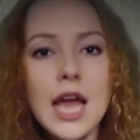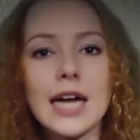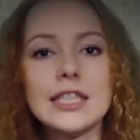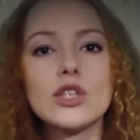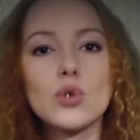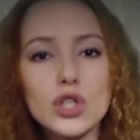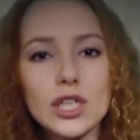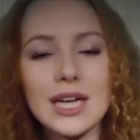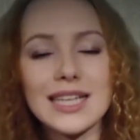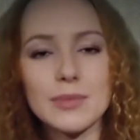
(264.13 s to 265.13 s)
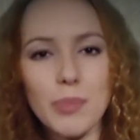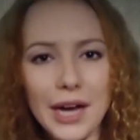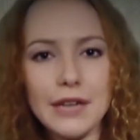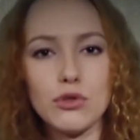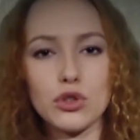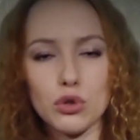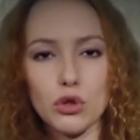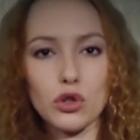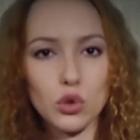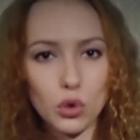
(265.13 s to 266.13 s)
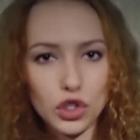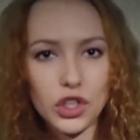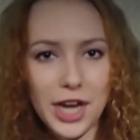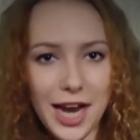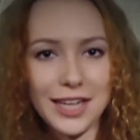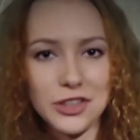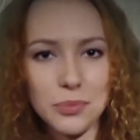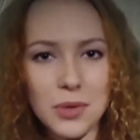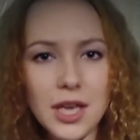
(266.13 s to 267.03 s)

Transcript: они тоже оспаривают, что это точный реализм